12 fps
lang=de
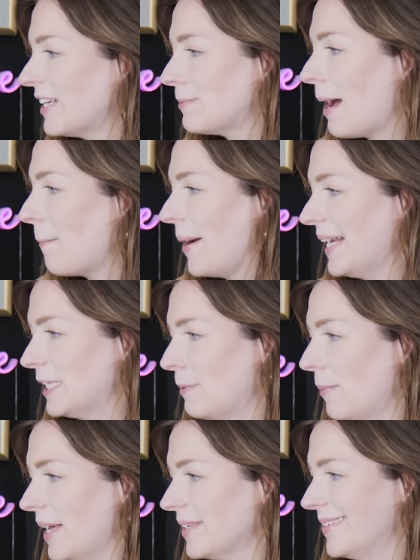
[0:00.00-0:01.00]
Was macht man jetzt
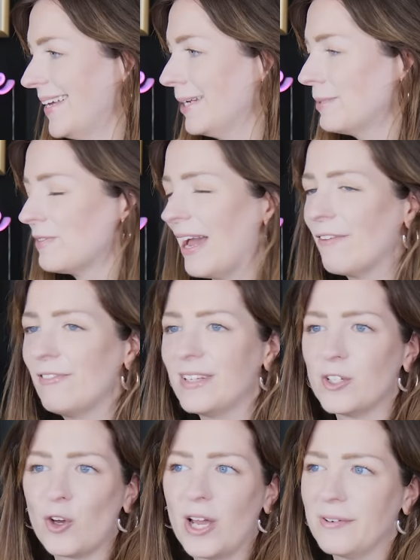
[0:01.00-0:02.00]
beim ersten Date? Im Zweifel
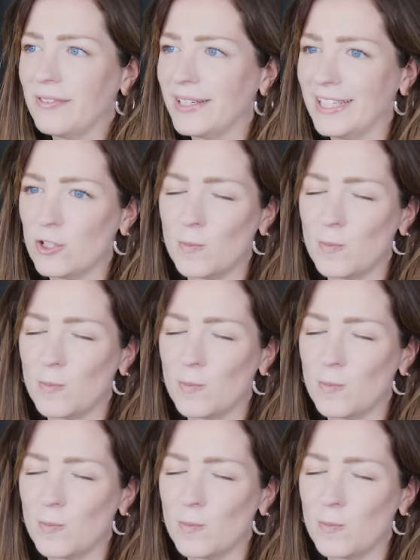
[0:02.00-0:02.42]
dann doch einfach der